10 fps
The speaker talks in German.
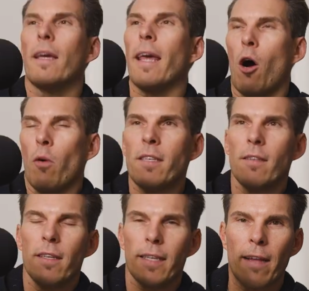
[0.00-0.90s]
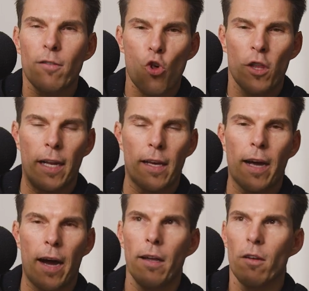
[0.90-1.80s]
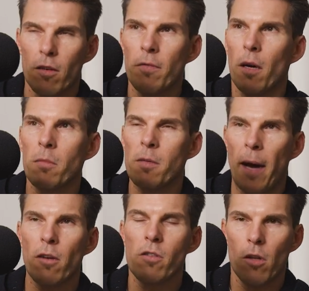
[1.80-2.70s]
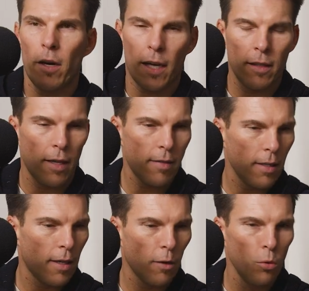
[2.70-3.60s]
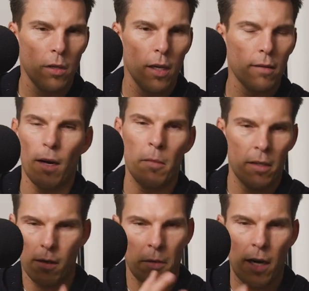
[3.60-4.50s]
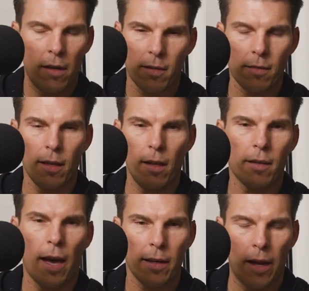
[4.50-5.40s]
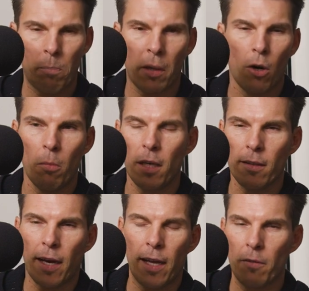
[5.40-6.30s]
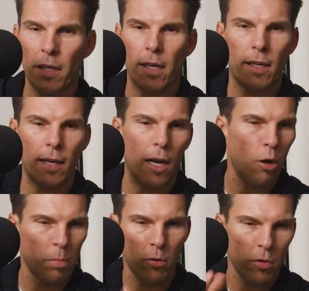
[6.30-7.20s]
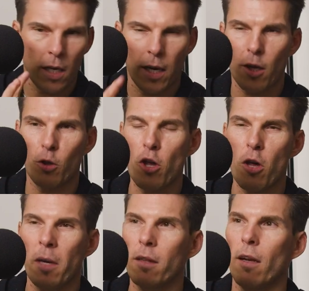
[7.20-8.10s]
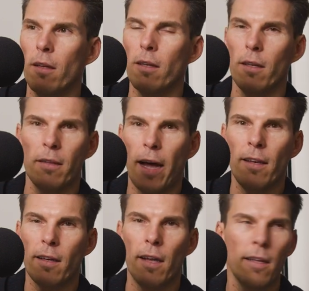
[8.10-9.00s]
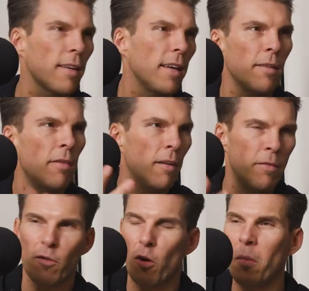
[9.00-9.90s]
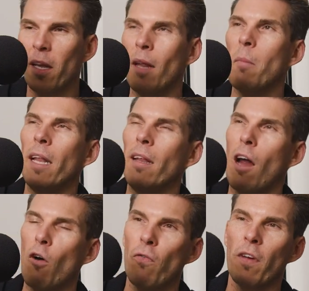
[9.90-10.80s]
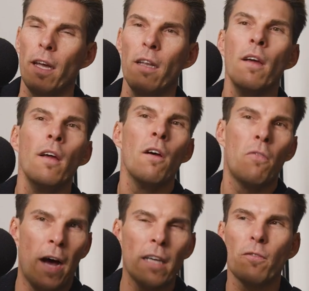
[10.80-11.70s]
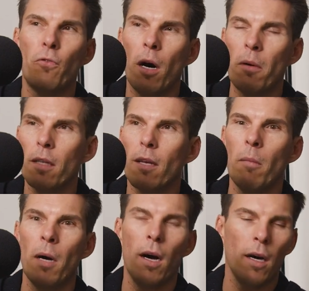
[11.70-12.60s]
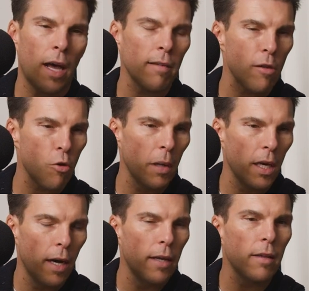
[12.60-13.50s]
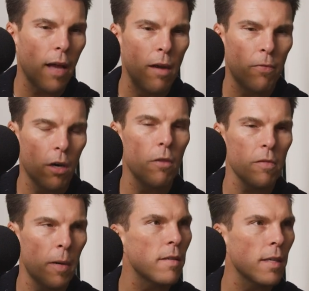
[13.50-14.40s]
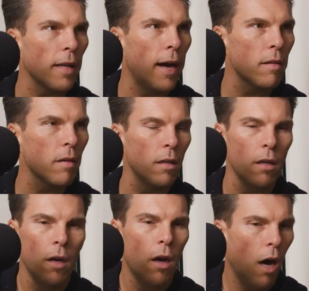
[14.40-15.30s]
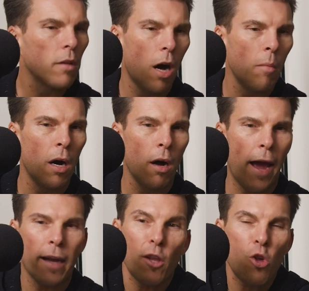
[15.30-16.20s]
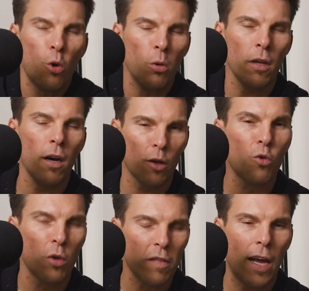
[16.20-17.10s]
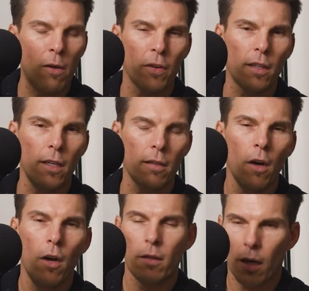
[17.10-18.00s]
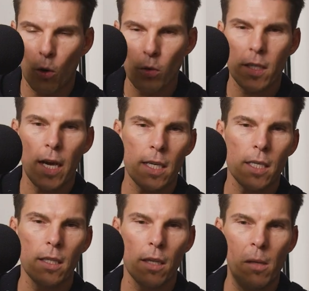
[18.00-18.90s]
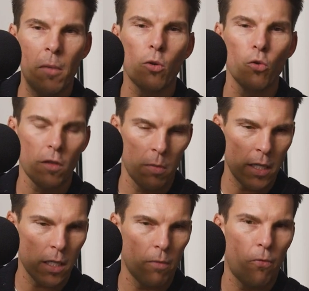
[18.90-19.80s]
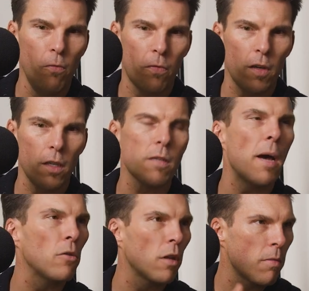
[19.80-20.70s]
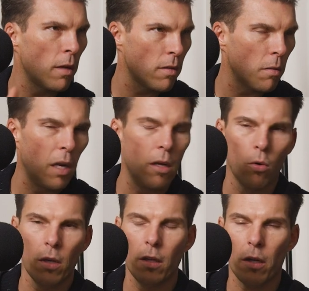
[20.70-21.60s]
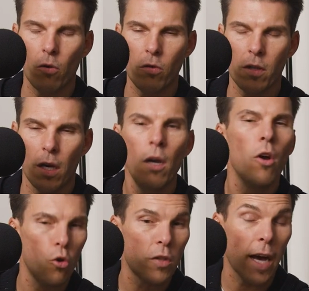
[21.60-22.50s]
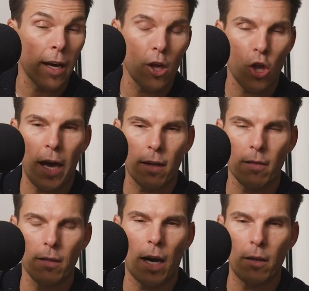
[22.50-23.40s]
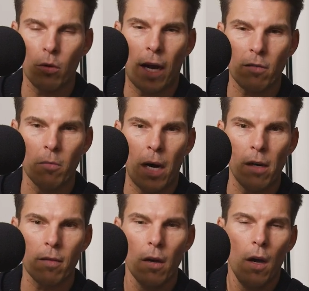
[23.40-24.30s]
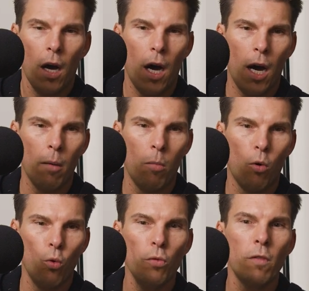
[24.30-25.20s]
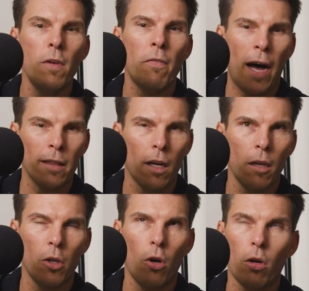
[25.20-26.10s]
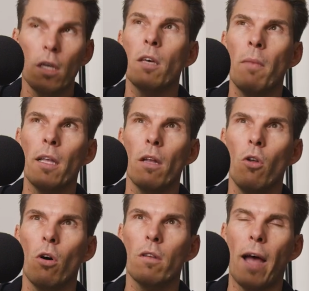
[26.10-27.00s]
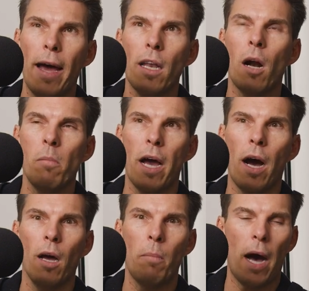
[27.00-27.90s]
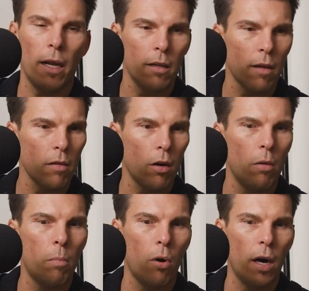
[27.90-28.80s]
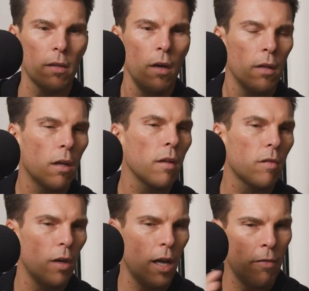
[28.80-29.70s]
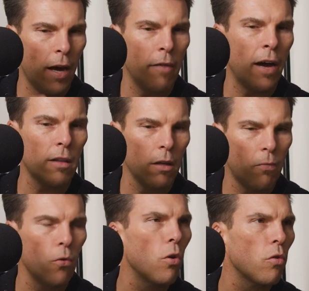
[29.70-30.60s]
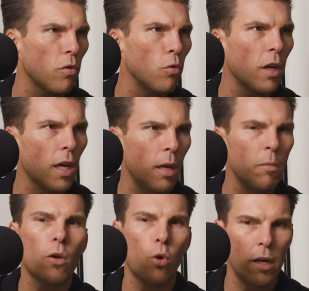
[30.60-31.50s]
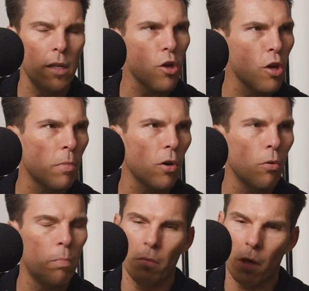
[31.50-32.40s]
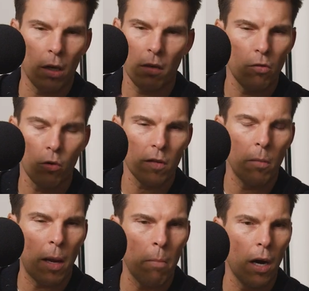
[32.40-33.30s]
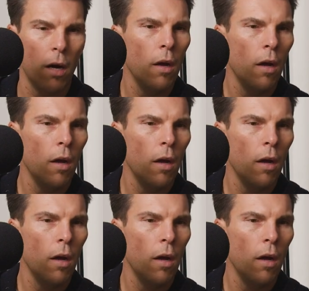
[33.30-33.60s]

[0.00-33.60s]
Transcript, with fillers: Äh, genau, es ist nicht ganz so schnell gegangen. Also wir haben 2009 Rantastic gegründet. Damals habe ich alles erzählt, kein Geld bekommen, keiner wirklich geglaubt. Österreich, deutsche Mentalität, nein, kann nicht gehen, weil wer soll mit einem Handy laufen gehen? Fast Forward haben wir an Axel Springer einen Teil verkauft 2013. Ah, da haben wir eigentlich schon äh, gutes Geld verdient. Der große Exit dann im August 2015, 220 Millionen, der größte österreichische Exit anno dazumals. Ähm, und wir waren dann aber noch, ich ich war dann noch dreieinhalb Jahre bei Adidas auch an Bord. Da hat es so eine erweiterte Führungsrunde gegeben, die Core Leadership Group. Ich war da als jüngster Member